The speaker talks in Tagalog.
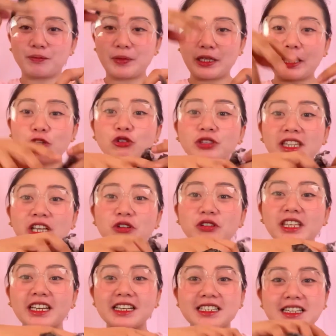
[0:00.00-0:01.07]
Ginunting ko
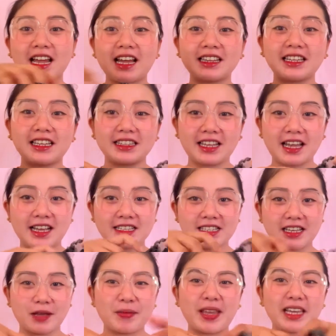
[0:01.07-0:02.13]
na rin siya kanina kasi nga
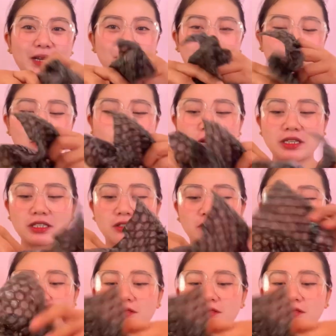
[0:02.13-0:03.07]
mahirap magbukas niya